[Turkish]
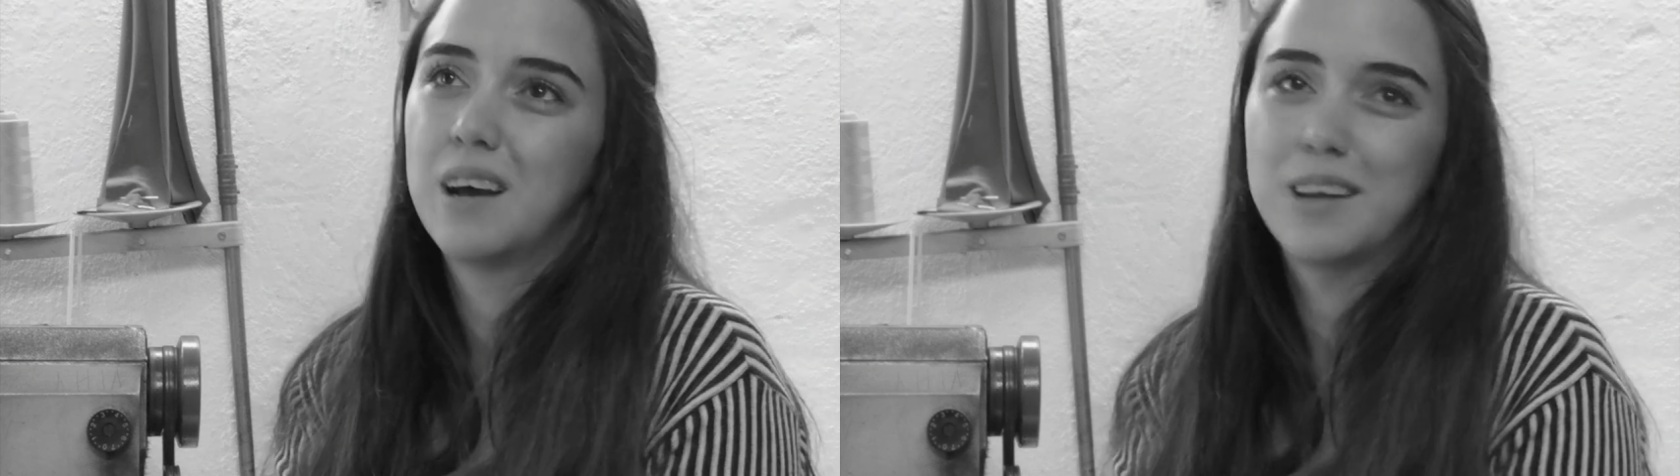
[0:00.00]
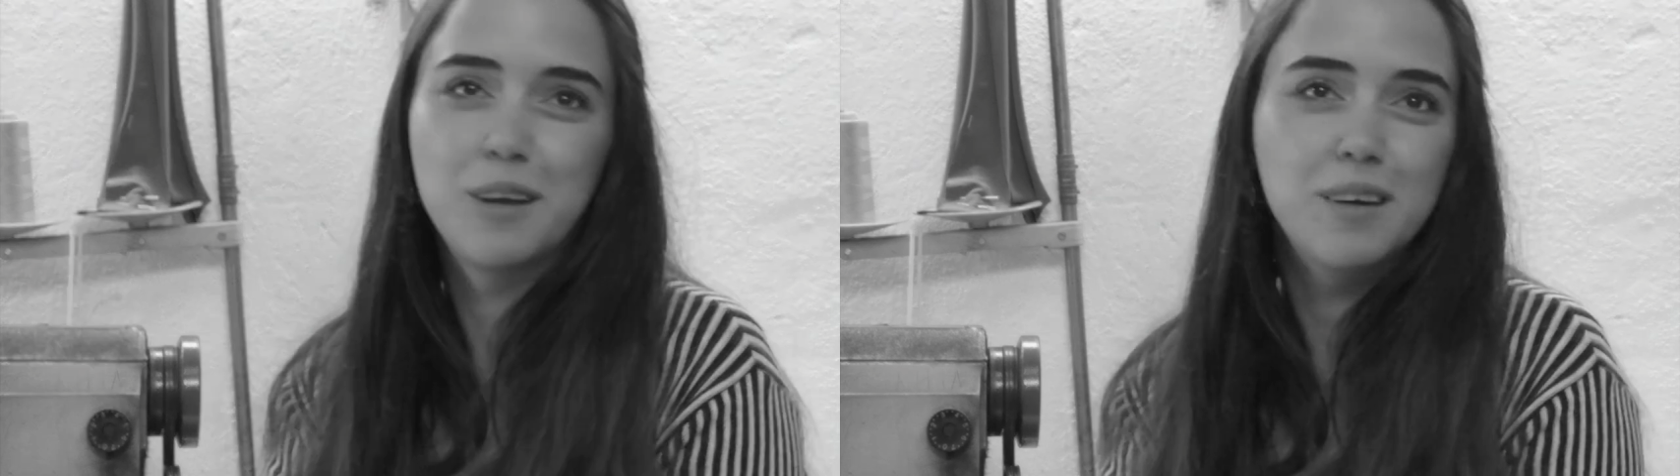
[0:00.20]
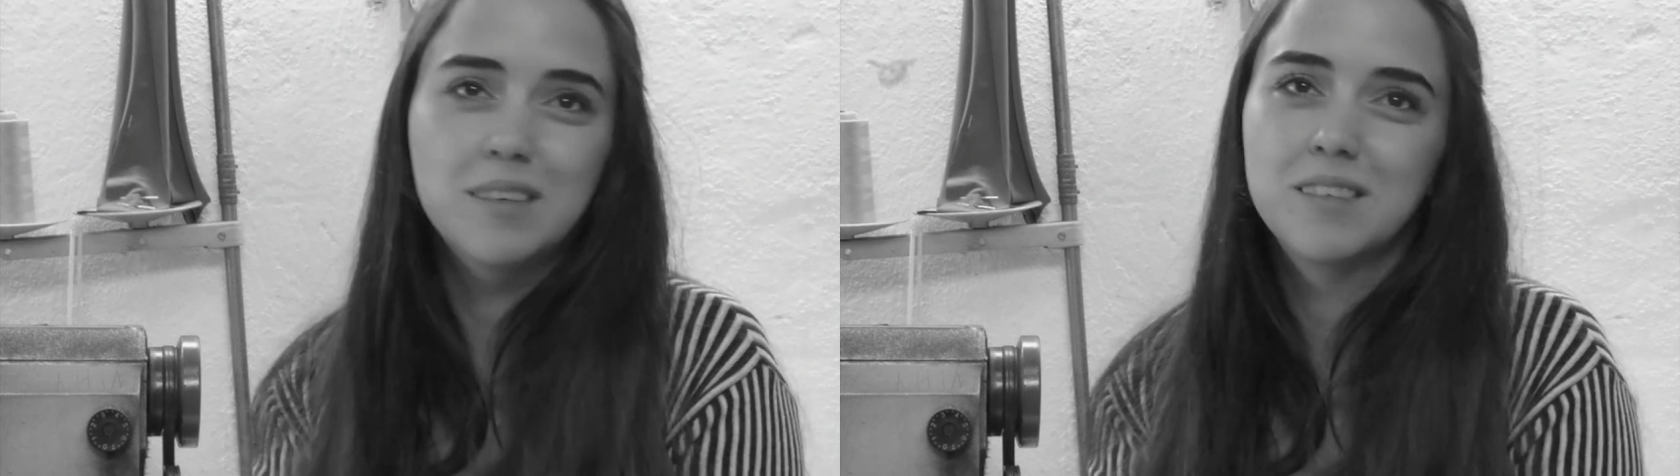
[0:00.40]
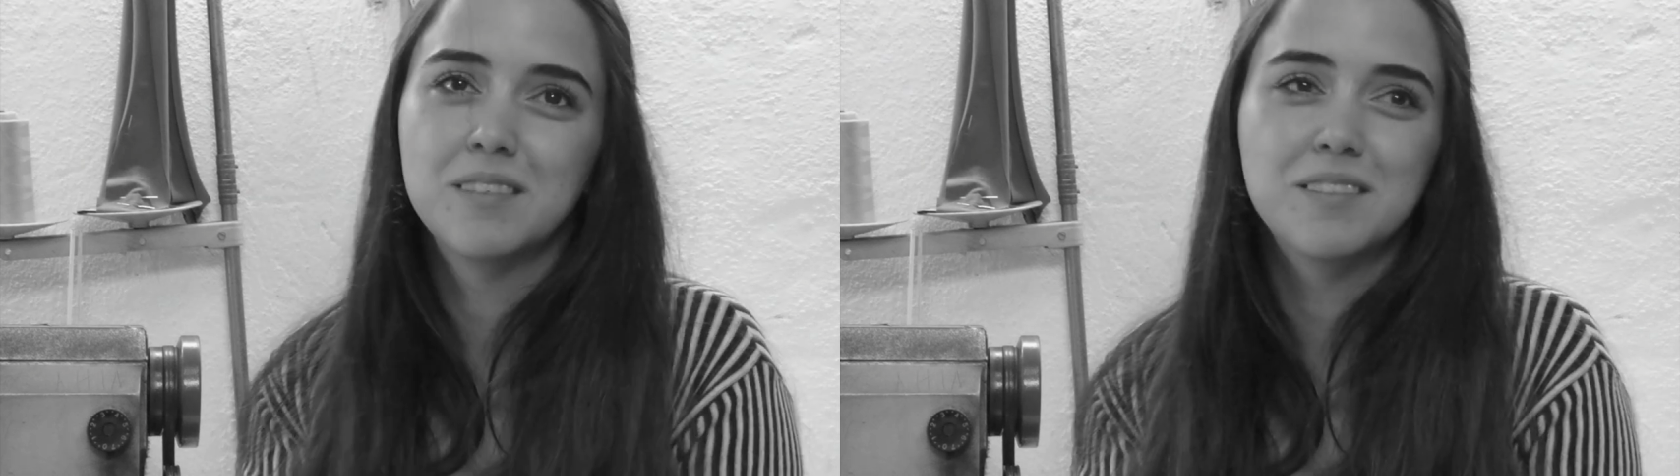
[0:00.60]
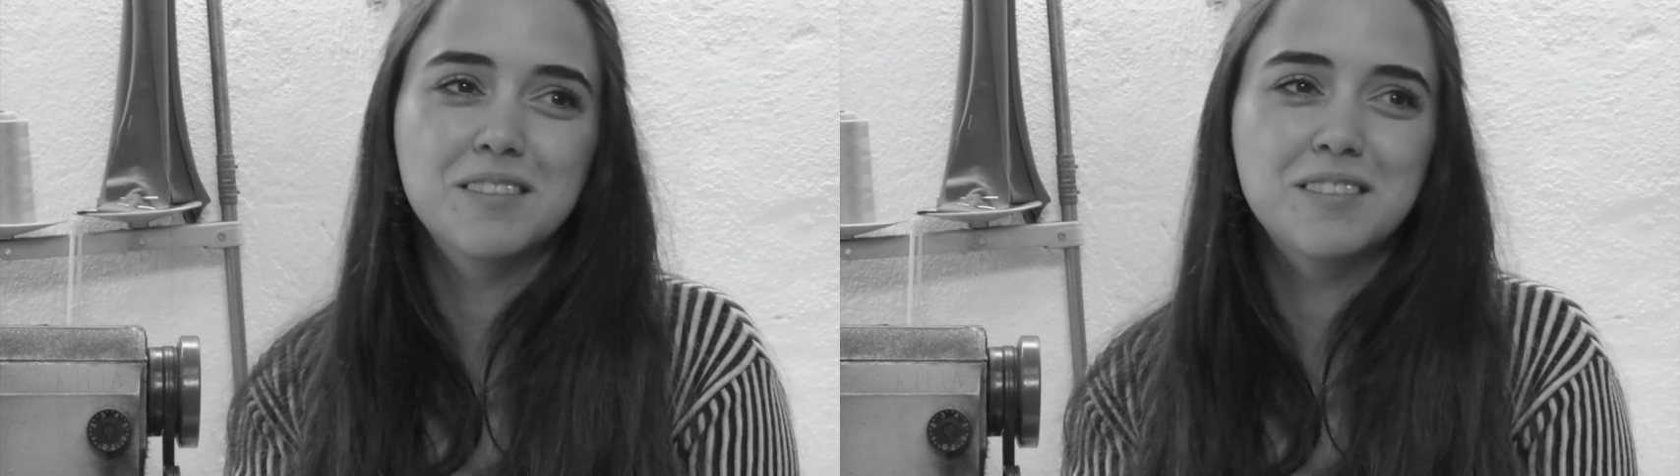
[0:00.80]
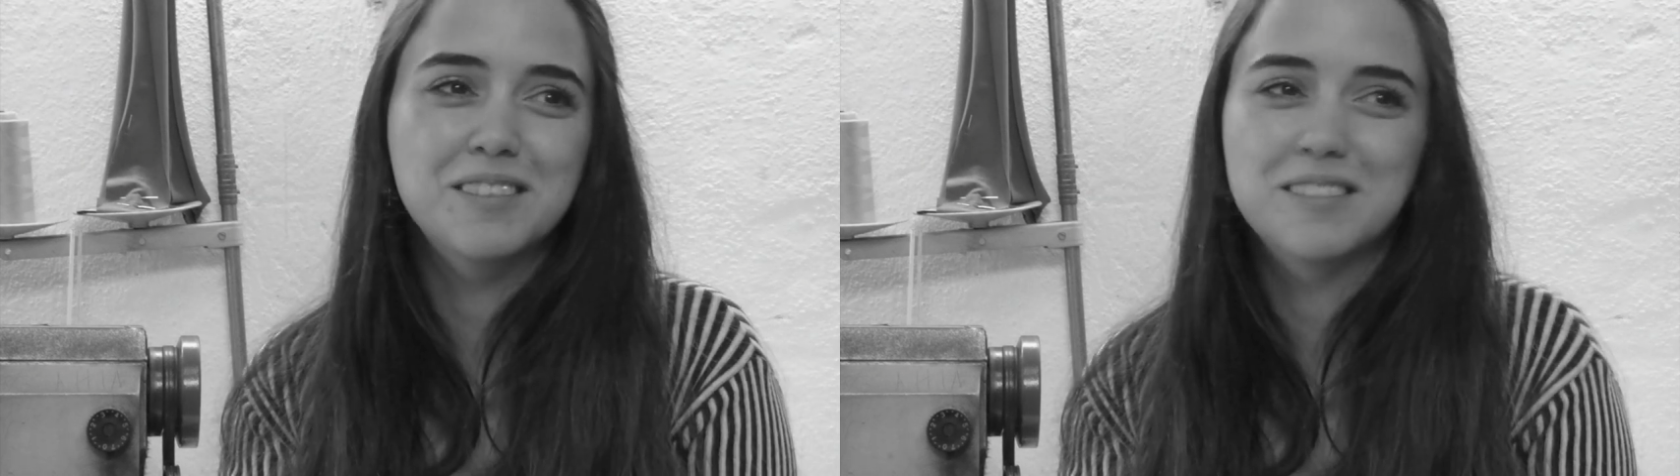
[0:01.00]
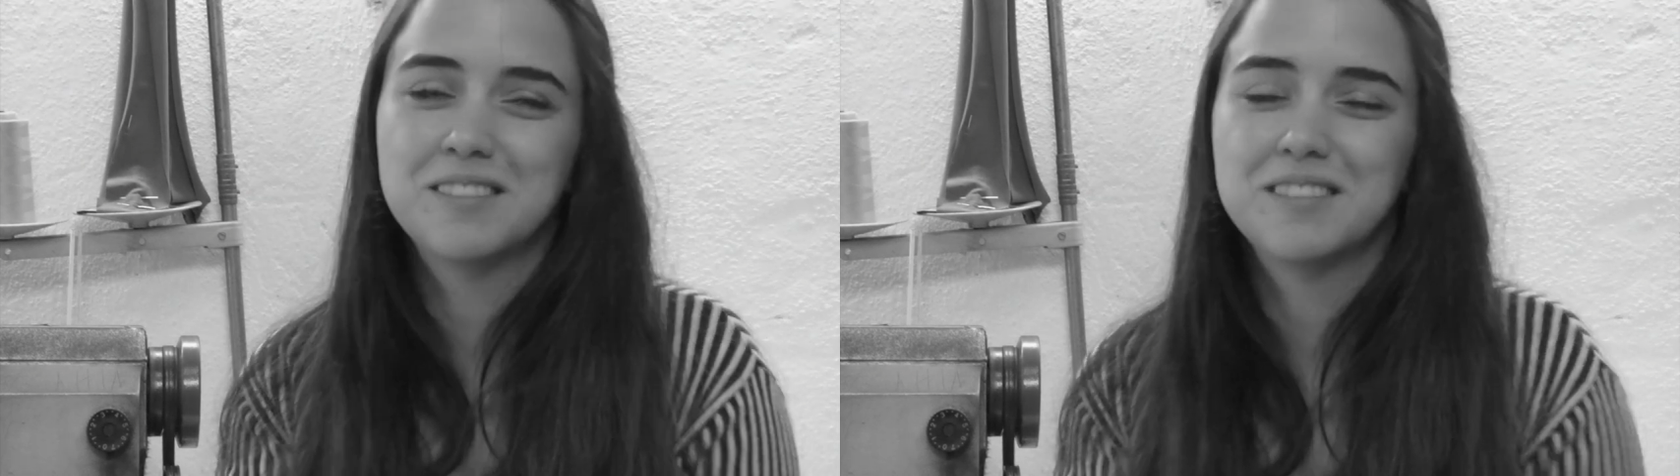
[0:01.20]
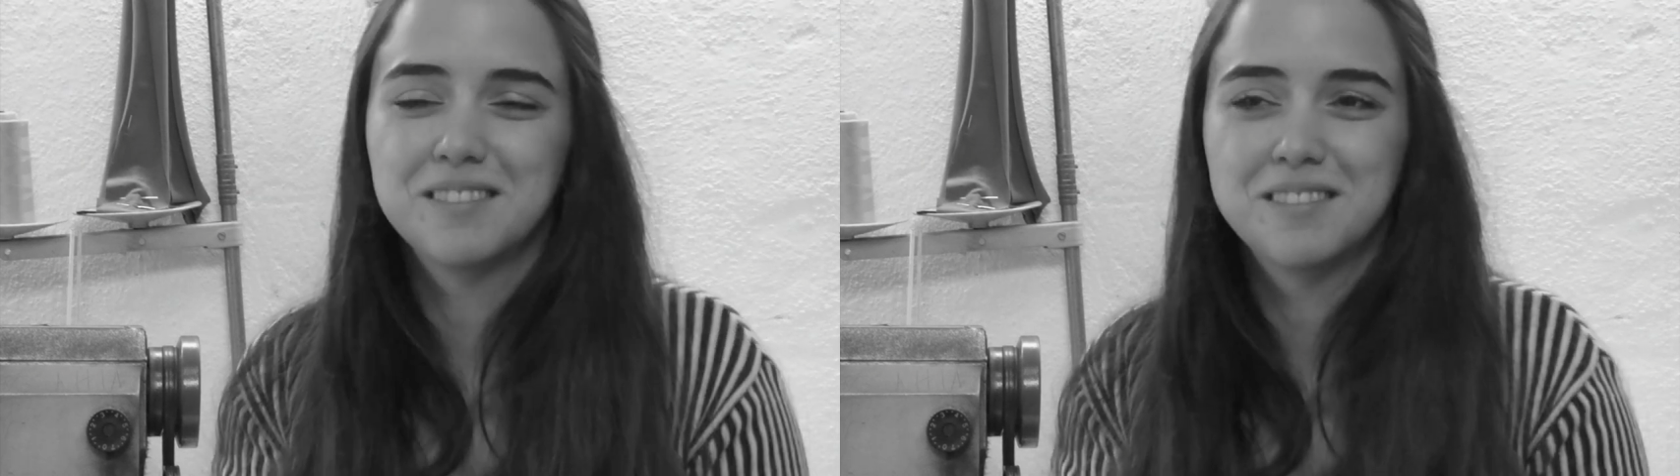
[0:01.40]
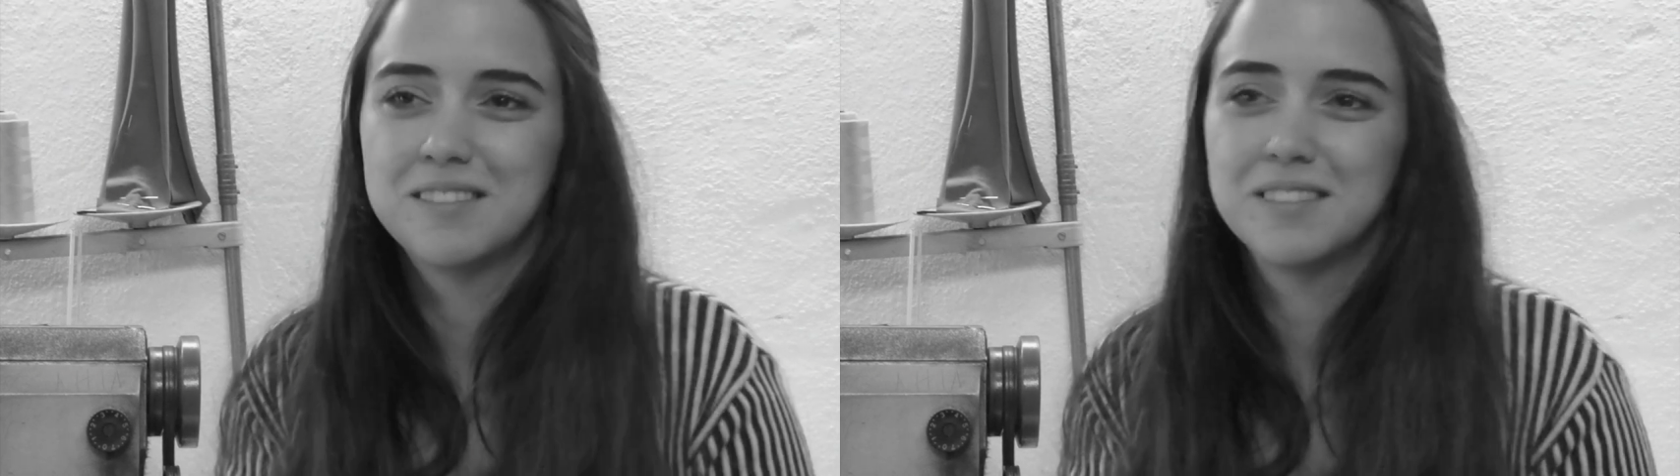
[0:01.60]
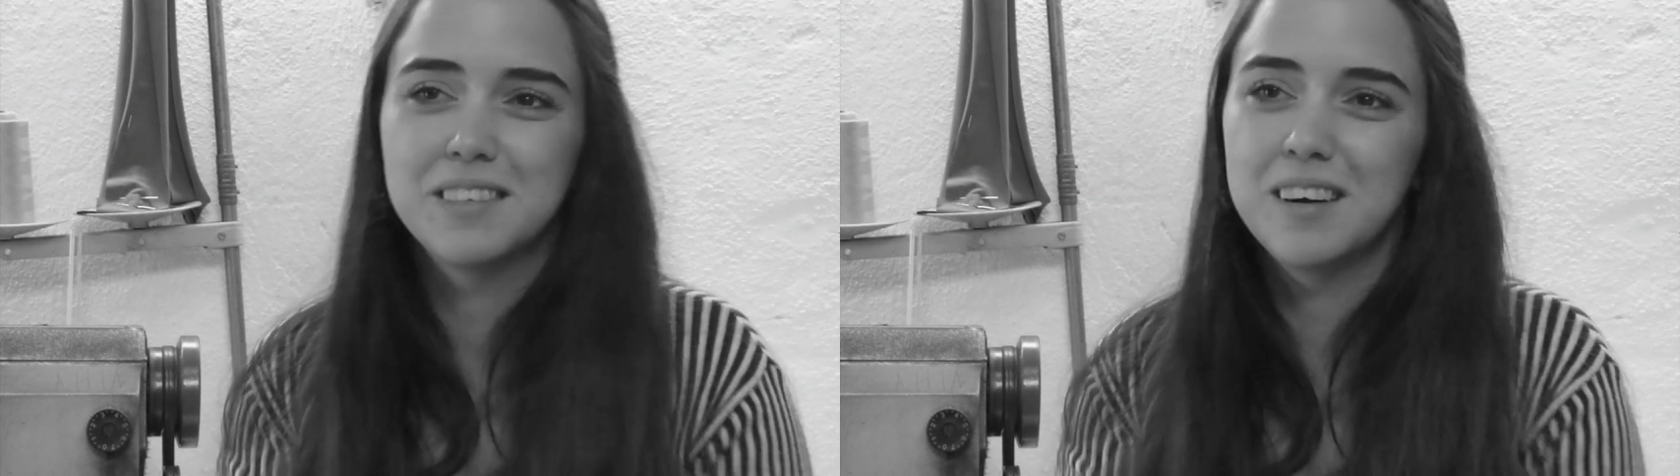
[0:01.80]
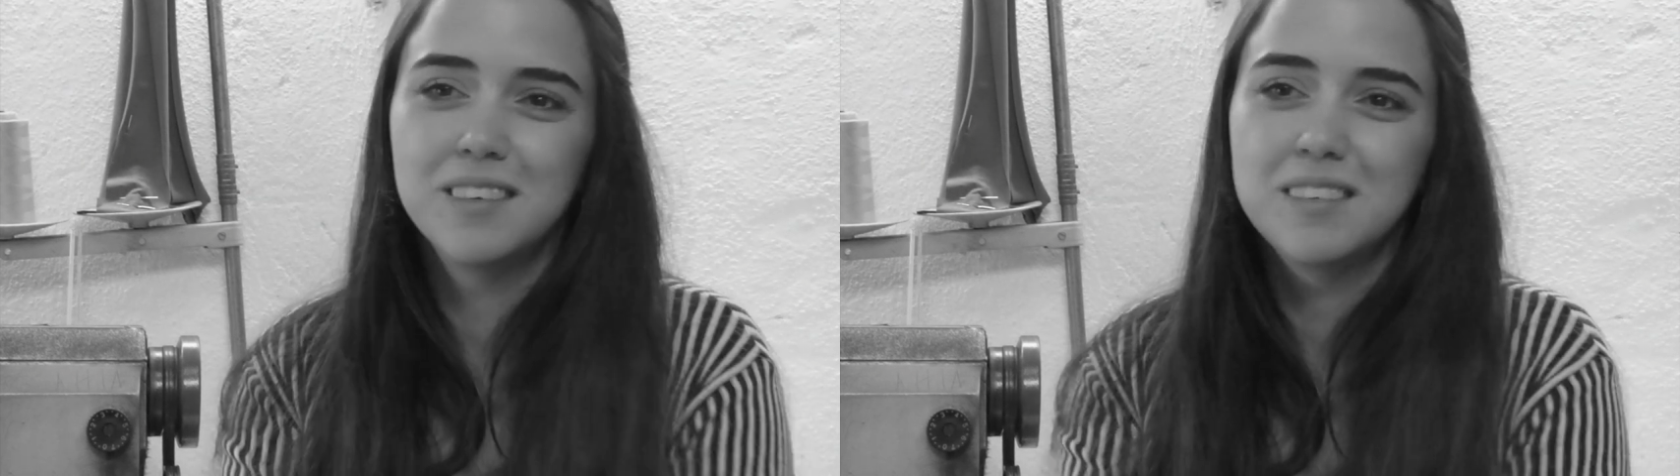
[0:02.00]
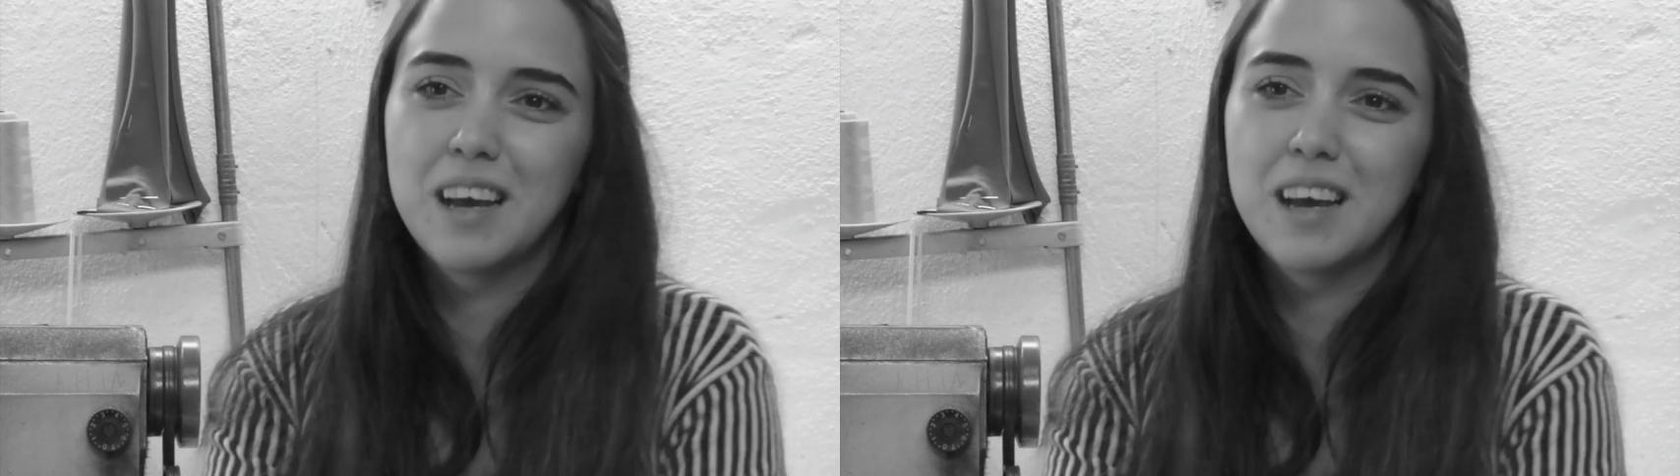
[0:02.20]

Hani daha